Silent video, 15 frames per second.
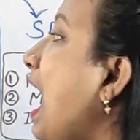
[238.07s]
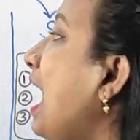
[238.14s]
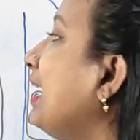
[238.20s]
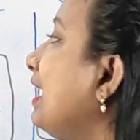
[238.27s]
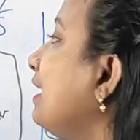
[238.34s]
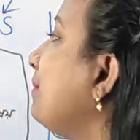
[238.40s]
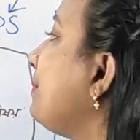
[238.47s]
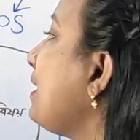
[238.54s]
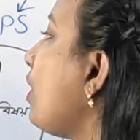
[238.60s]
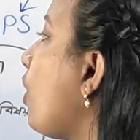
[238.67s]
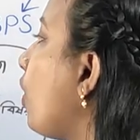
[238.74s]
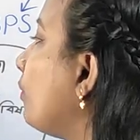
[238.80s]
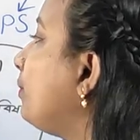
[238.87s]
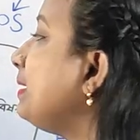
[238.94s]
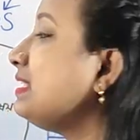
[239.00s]
আরআরবি
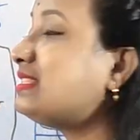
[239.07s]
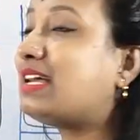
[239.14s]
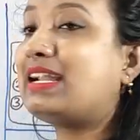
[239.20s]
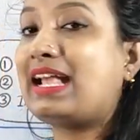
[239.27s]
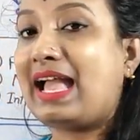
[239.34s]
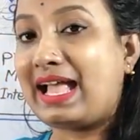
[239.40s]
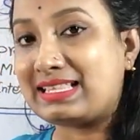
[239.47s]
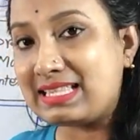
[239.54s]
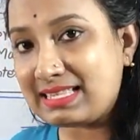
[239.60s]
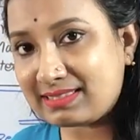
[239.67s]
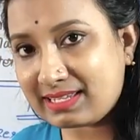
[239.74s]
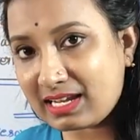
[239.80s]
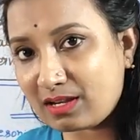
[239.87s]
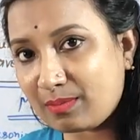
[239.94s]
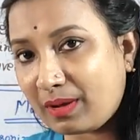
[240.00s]
অফিসার
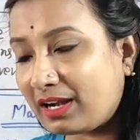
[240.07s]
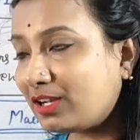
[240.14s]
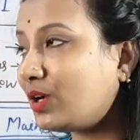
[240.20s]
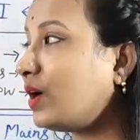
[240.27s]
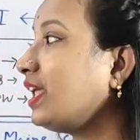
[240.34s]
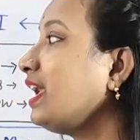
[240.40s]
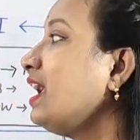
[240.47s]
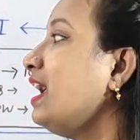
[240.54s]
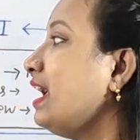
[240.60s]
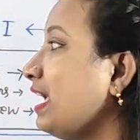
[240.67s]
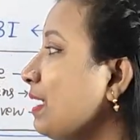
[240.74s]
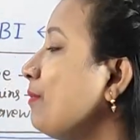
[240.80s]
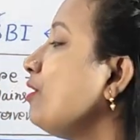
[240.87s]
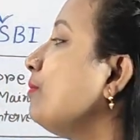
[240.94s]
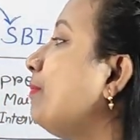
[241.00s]
অ্যাসিস্ট্যান্ট বার করে
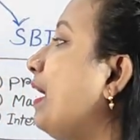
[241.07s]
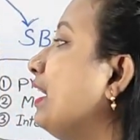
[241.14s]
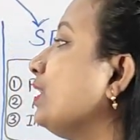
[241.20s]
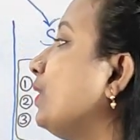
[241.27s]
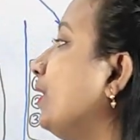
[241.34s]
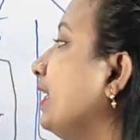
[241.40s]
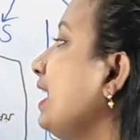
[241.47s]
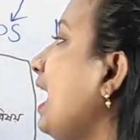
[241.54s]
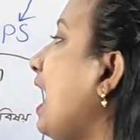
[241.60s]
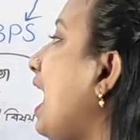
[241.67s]
এবং বার করে